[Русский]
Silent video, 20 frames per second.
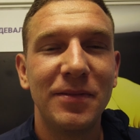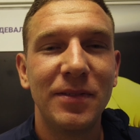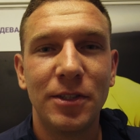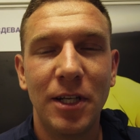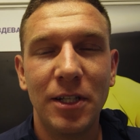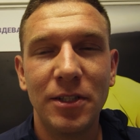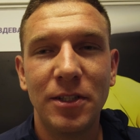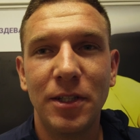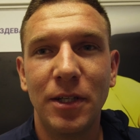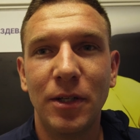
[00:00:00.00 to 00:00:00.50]

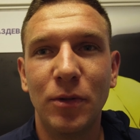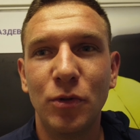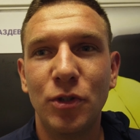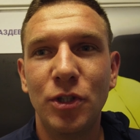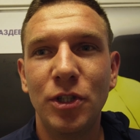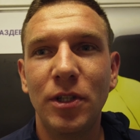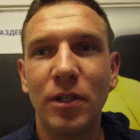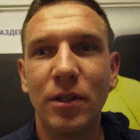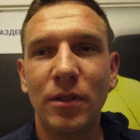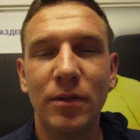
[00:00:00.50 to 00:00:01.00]
Сейчас я
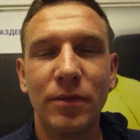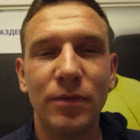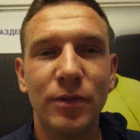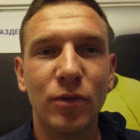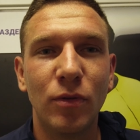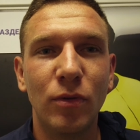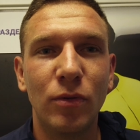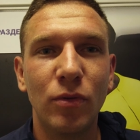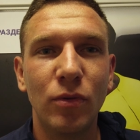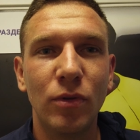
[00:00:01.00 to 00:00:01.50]
учитель
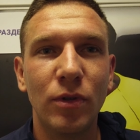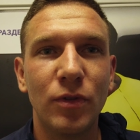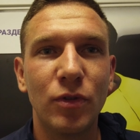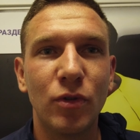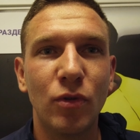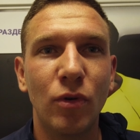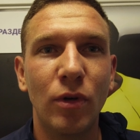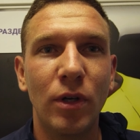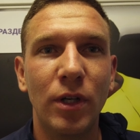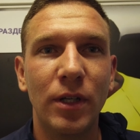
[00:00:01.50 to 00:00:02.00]
физкультуры в
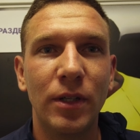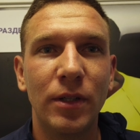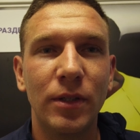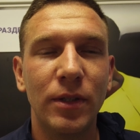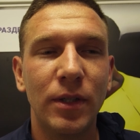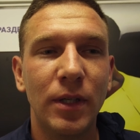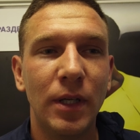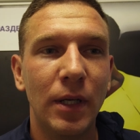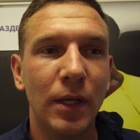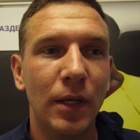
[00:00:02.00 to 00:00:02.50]
школе.
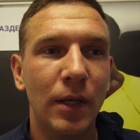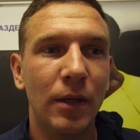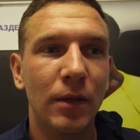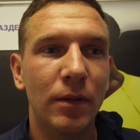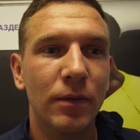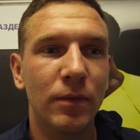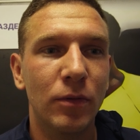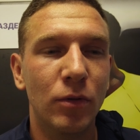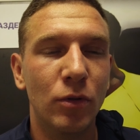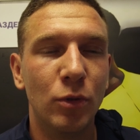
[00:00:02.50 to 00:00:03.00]

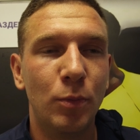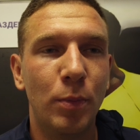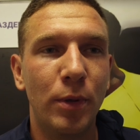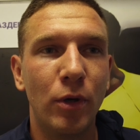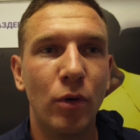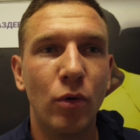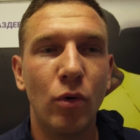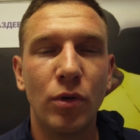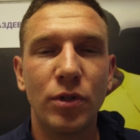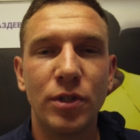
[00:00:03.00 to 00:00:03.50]
Вот, при
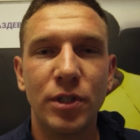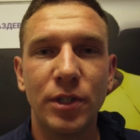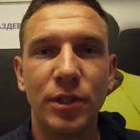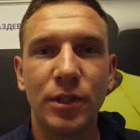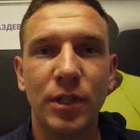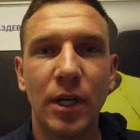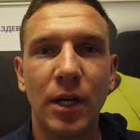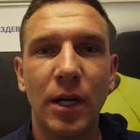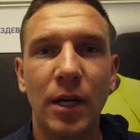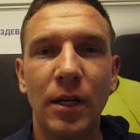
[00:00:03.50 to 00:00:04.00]
урок
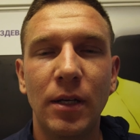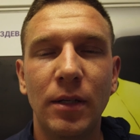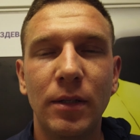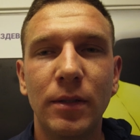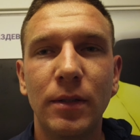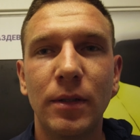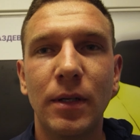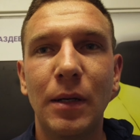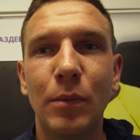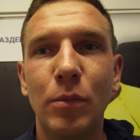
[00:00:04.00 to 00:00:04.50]
ЦСКА
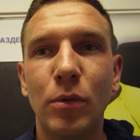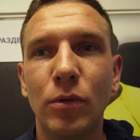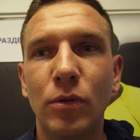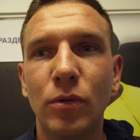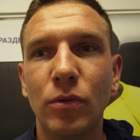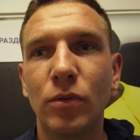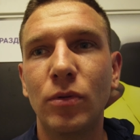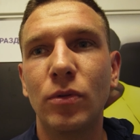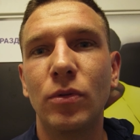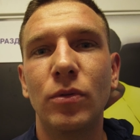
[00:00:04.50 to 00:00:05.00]

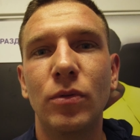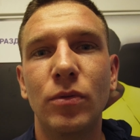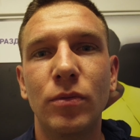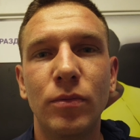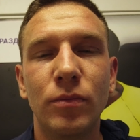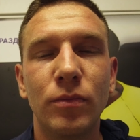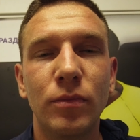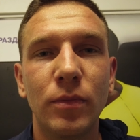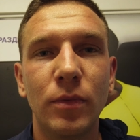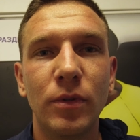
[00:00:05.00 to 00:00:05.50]
работаю
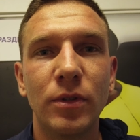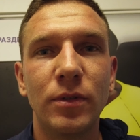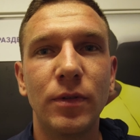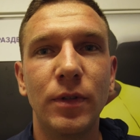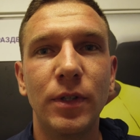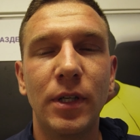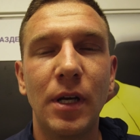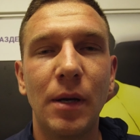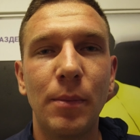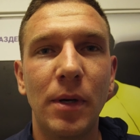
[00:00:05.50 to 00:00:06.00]

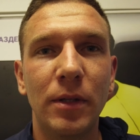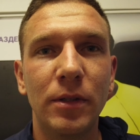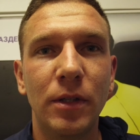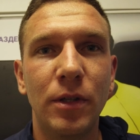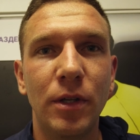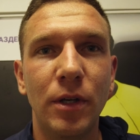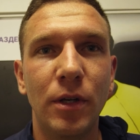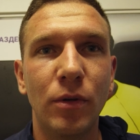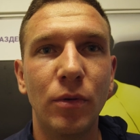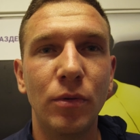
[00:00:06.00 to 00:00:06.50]
своей команды
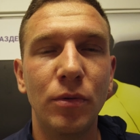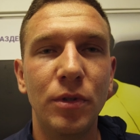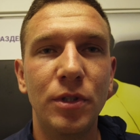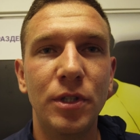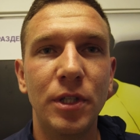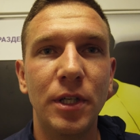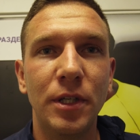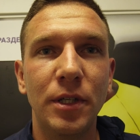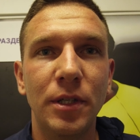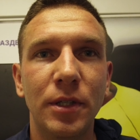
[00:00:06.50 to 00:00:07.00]
тренирую
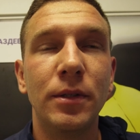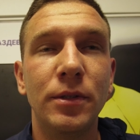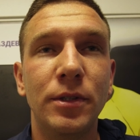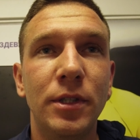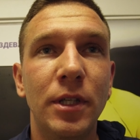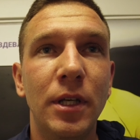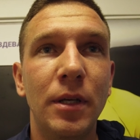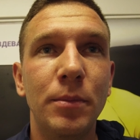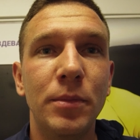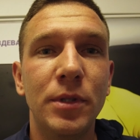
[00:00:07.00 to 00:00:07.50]
детей
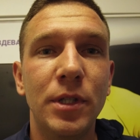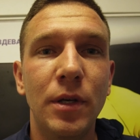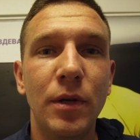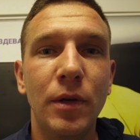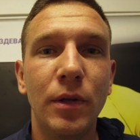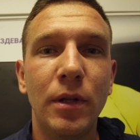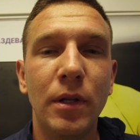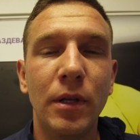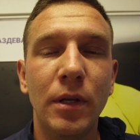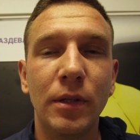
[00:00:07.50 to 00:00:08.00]

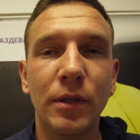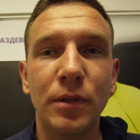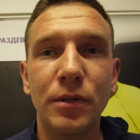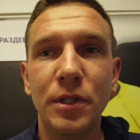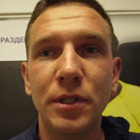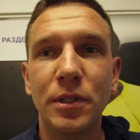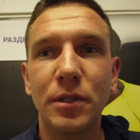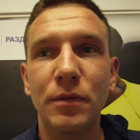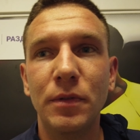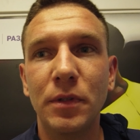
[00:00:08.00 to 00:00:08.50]
7-9 лет,
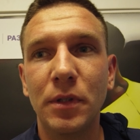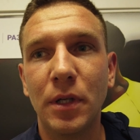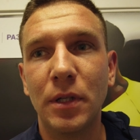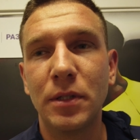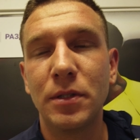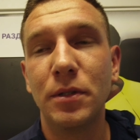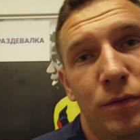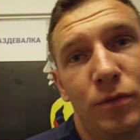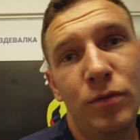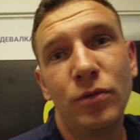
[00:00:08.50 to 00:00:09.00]
10-12.
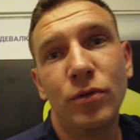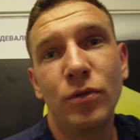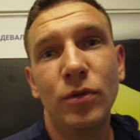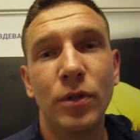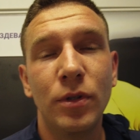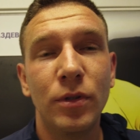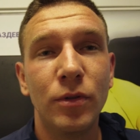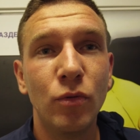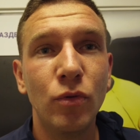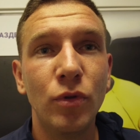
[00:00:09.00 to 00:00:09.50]
Все.
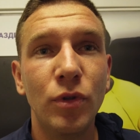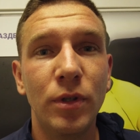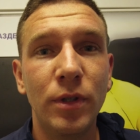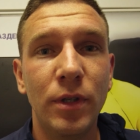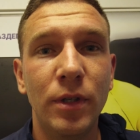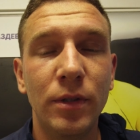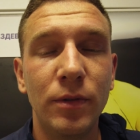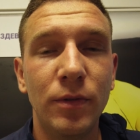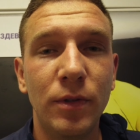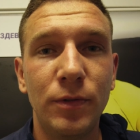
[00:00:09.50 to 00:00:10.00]
Ну
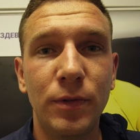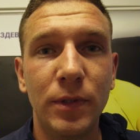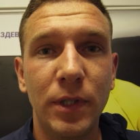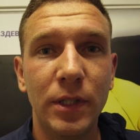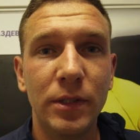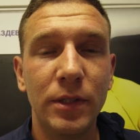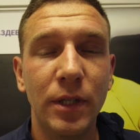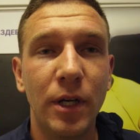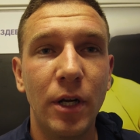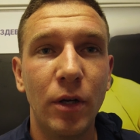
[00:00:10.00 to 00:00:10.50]
и в
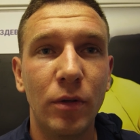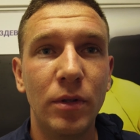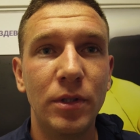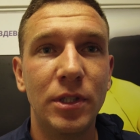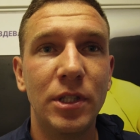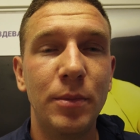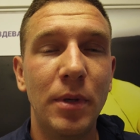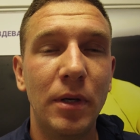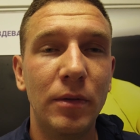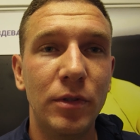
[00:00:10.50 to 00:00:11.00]
ФЛ играю для
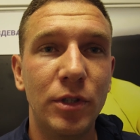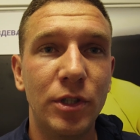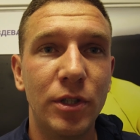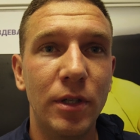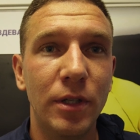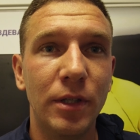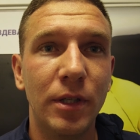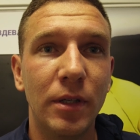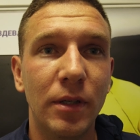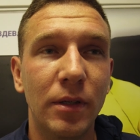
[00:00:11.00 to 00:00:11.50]
себя в высшей
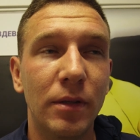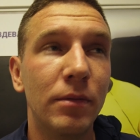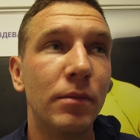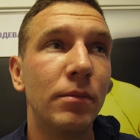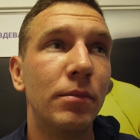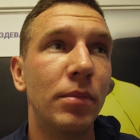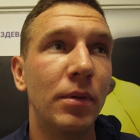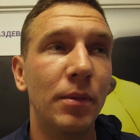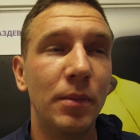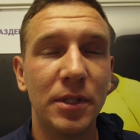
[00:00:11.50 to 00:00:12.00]
лиге
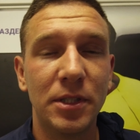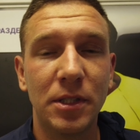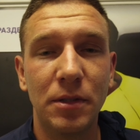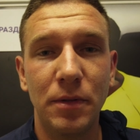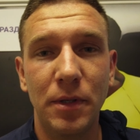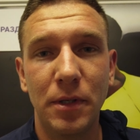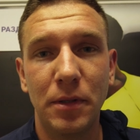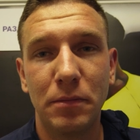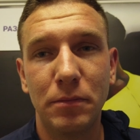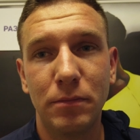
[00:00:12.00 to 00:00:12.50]
по
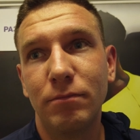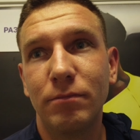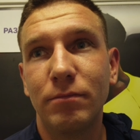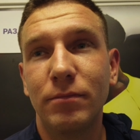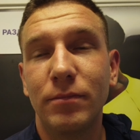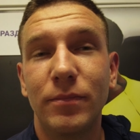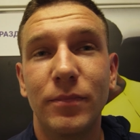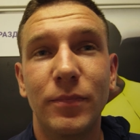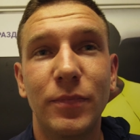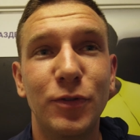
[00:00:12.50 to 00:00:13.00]
Москве.
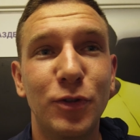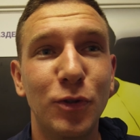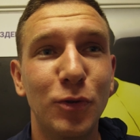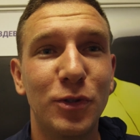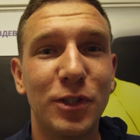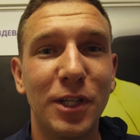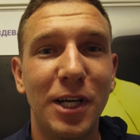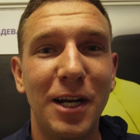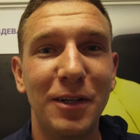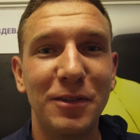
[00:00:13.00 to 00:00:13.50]
Все
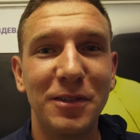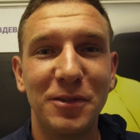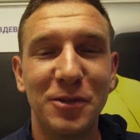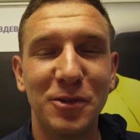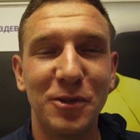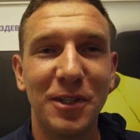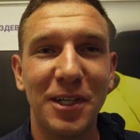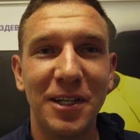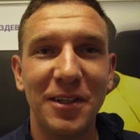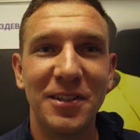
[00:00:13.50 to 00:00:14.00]
устраивает, все
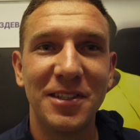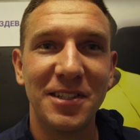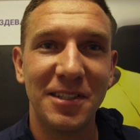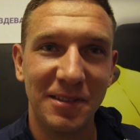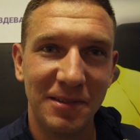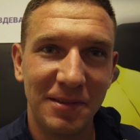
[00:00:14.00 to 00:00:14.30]
нравится.